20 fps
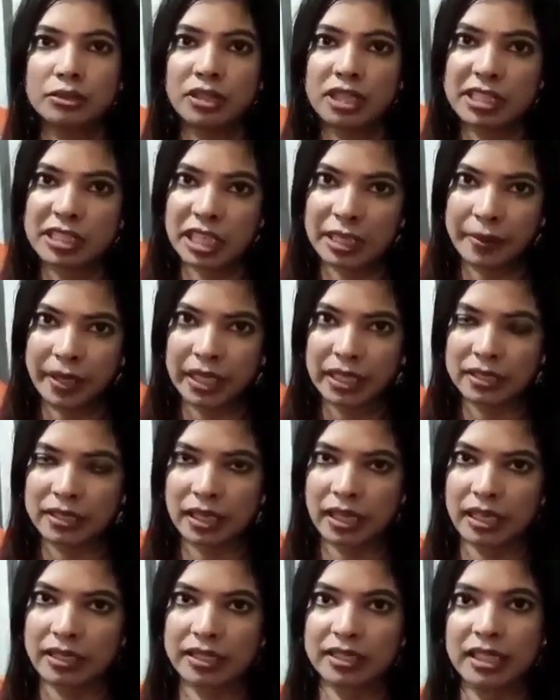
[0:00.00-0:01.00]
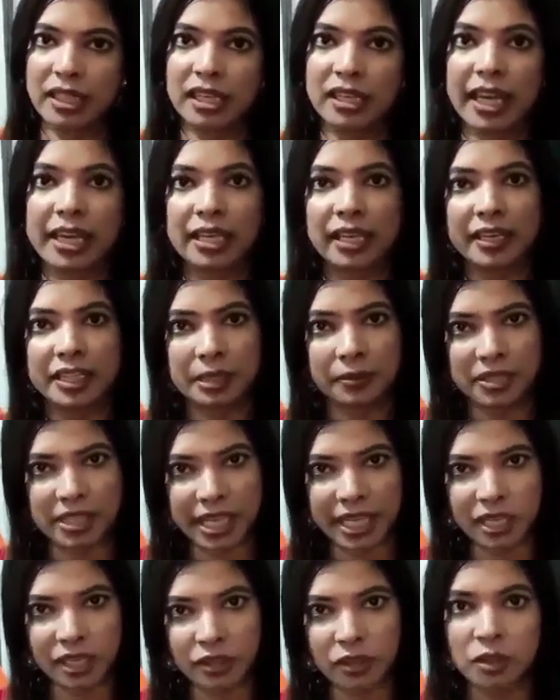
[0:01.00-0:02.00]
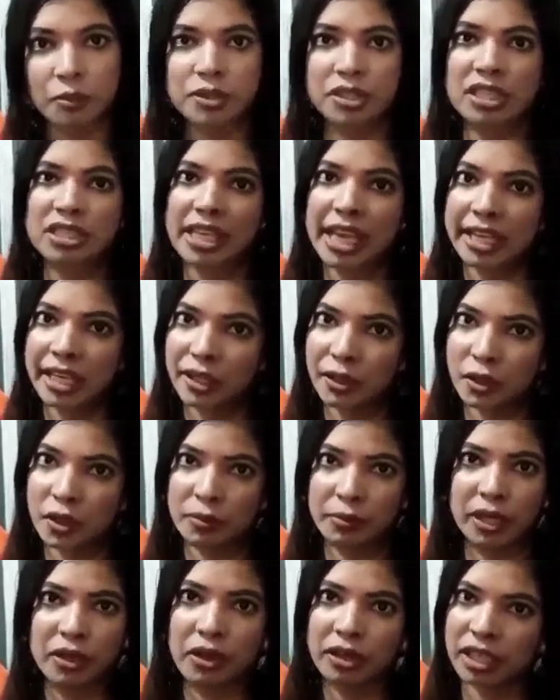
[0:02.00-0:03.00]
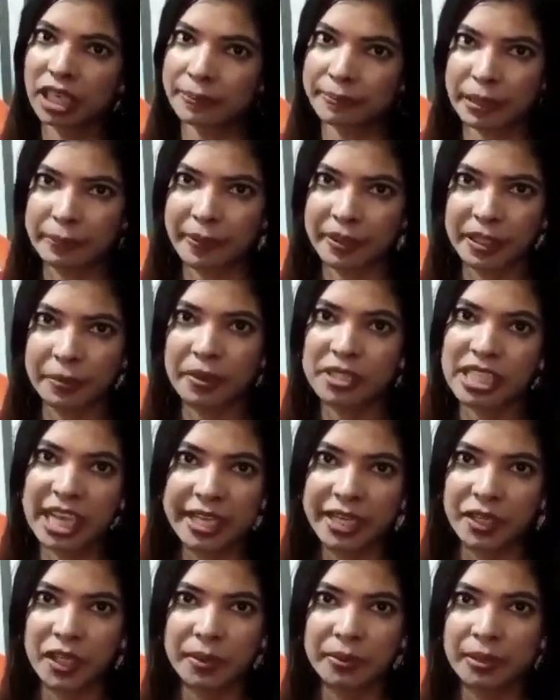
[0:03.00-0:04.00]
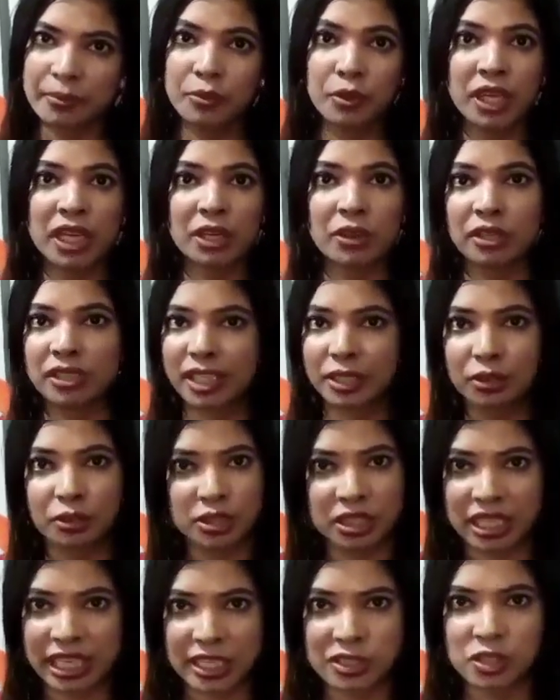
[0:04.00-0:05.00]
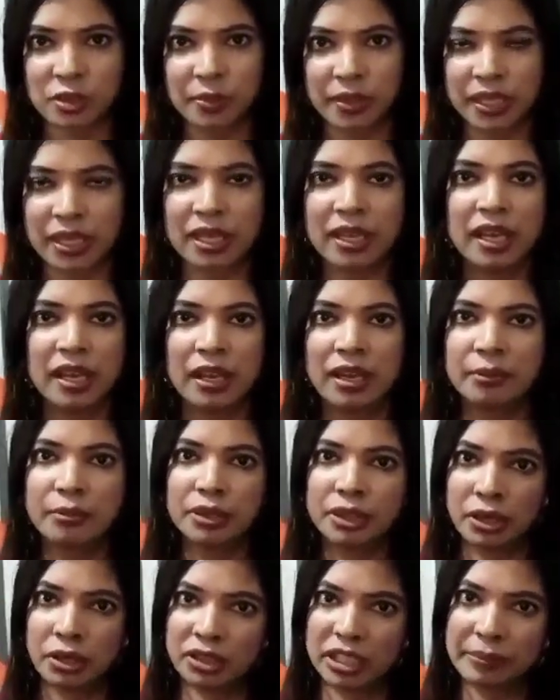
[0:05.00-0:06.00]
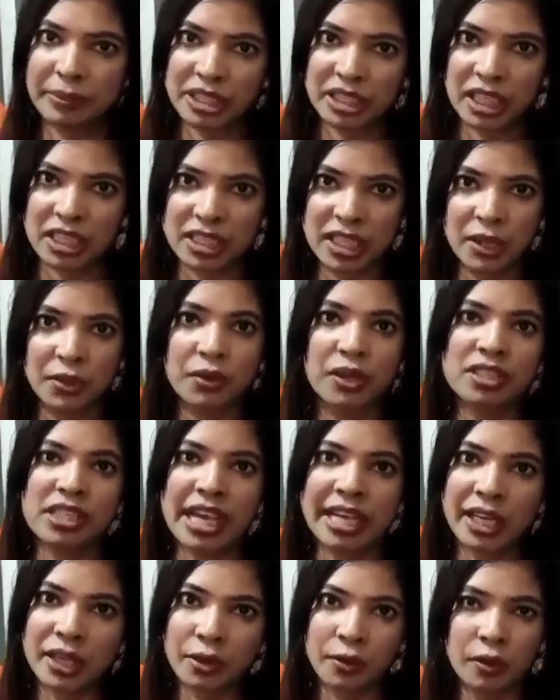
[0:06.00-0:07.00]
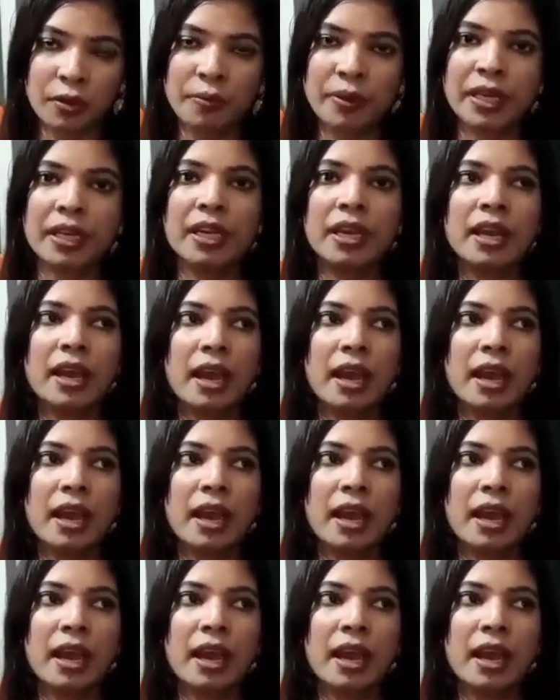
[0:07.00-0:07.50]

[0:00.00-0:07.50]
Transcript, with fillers: যদি সিনেমায় তারা তাদেরকে নায়িকা হিসেবে সাইনিং করে অবশ্যই সাইনিং করবে কন্ট্রাক্ট পেপার দেবে সাইনিং হবে মুখের কথায় তো কাজ হবে না মুখের কথায় বিশ্বাস না করে সাইনিং করবে